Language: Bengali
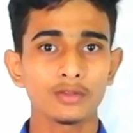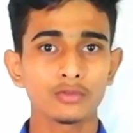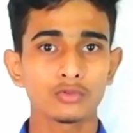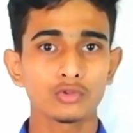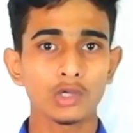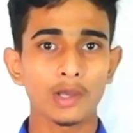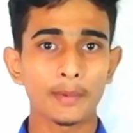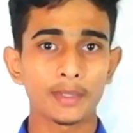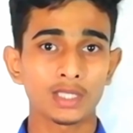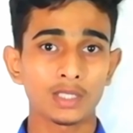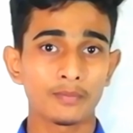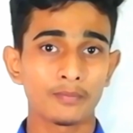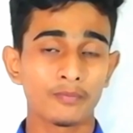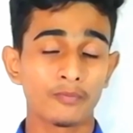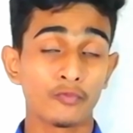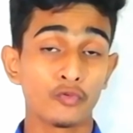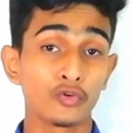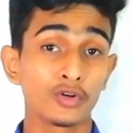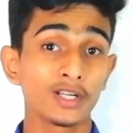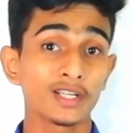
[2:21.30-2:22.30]
কিন্তু আমাদের
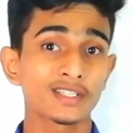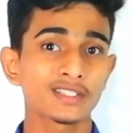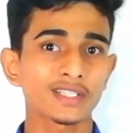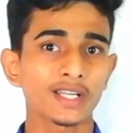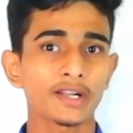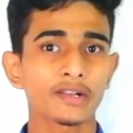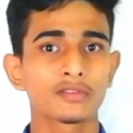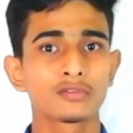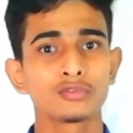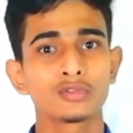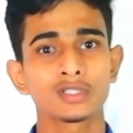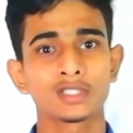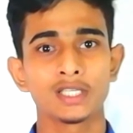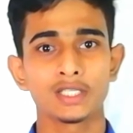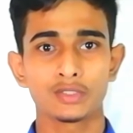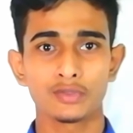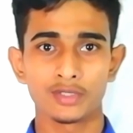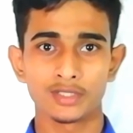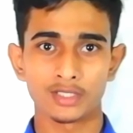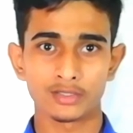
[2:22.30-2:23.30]
ফোনের চার্জ দ্রুত
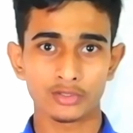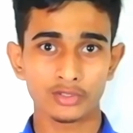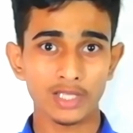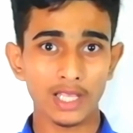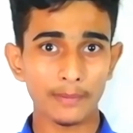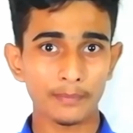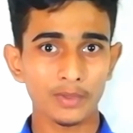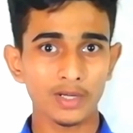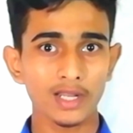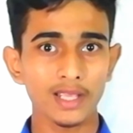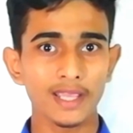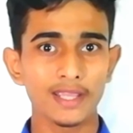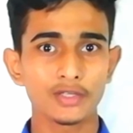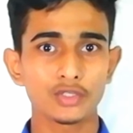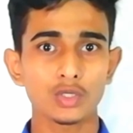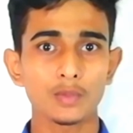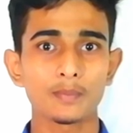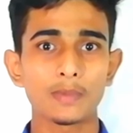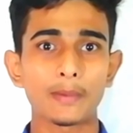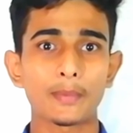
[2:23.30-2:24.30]
শেষ হয়ে যায় যদি আপনারা
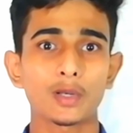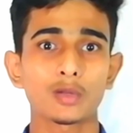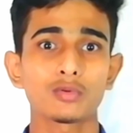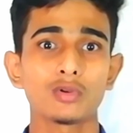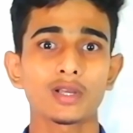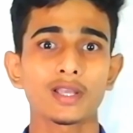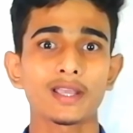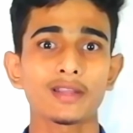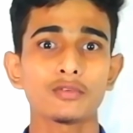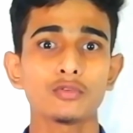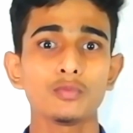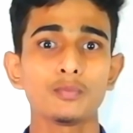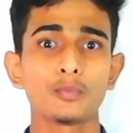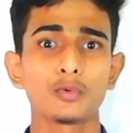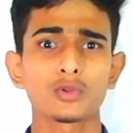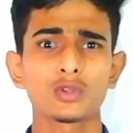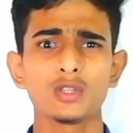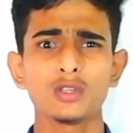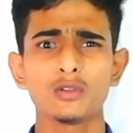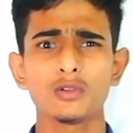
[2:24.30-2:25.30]
এইসব ব্যাপারগুলোকে একটু
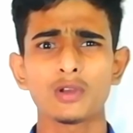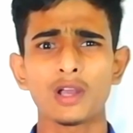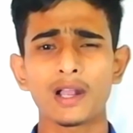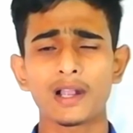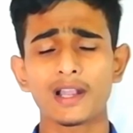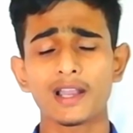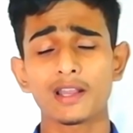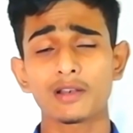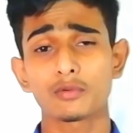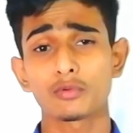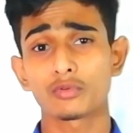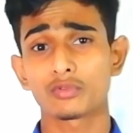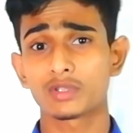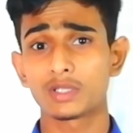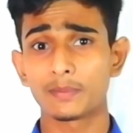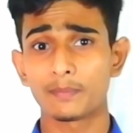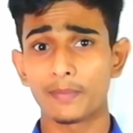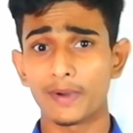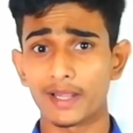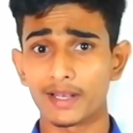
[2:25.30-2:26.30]
প্রতিকার
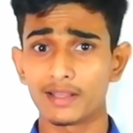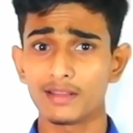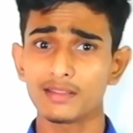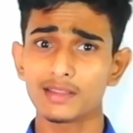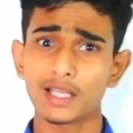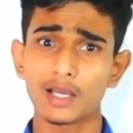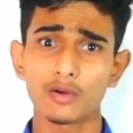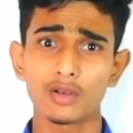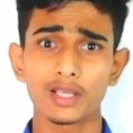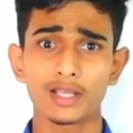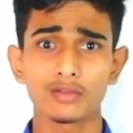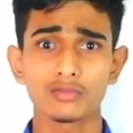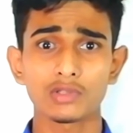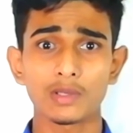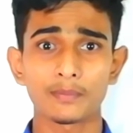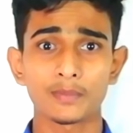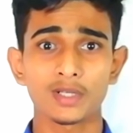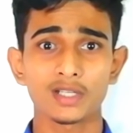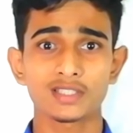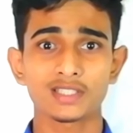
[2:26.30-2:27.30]
করতে পারেন তাহলে কিন্তু
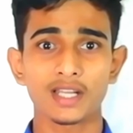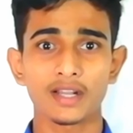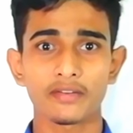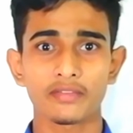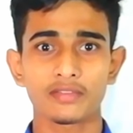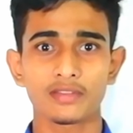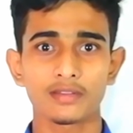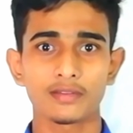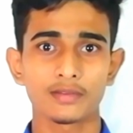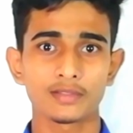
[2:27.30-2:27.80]
আপনার চার্জ